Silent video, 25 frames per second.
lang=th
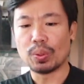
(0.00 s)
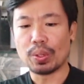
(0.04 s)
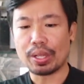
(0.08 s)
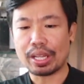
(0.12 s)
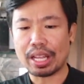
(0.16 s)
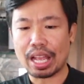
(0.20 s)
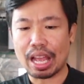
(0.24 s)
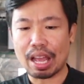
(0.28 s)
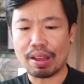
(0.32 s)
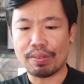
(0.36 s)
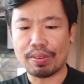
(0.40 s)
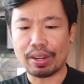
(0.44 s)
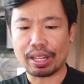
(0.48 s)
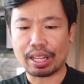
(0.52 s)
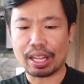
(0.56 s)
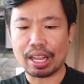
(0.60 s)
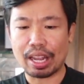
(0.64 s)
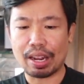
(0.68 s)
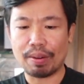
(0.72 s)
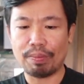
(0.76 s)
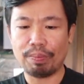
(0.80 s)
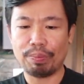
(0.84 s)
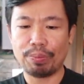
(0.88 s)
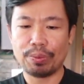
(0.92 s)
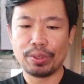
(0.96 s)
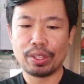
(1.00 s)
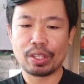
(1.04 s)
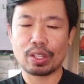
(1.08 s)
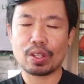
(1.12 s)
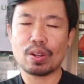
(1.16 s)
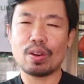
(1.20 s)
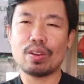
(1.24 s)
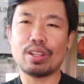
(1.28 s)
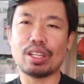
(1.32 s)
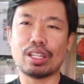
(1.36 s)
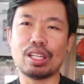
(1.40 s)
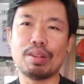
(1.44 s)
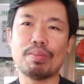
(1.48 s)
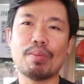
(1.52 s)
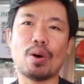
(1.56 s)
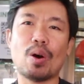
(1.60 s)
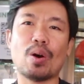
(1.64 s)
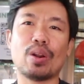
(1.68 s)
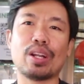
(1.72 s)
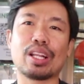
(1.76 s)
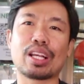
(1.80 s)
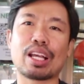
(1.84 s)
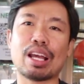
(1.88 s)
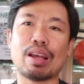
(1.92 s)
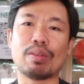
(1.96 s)
สวยงามนะครับก็อย่างที่บ
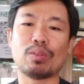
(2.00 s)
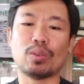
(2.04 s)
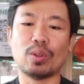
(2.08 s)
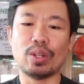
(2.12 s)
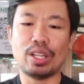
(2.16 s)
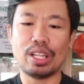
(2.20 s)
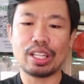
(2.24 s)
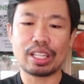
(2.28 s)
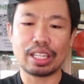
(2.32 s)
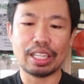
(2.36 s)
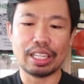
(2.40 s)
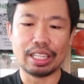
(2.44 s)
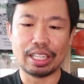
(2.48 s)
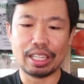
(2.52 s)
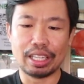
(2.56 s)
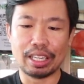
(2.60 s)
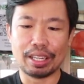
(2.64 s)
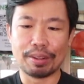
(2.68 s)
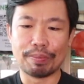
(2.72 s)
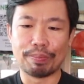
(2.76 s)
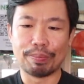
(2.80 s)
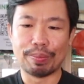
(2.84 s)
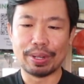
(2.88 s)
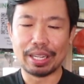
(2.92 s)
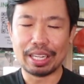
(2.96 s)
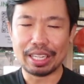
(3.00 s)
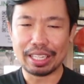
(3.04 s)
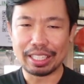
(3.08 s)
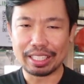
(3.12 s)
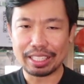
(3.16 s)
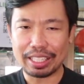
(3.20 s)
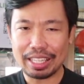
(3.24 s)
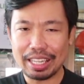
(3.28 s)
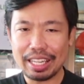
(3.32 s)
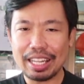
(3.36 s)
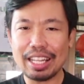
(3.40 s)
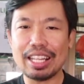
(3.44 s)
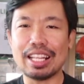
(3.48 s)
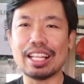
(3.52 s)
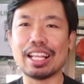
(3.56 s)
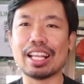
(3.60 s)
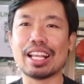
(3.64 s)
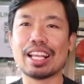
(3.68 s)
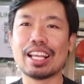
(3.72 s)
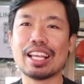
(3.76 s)
อกนะครับตัวนี้คือปืนที่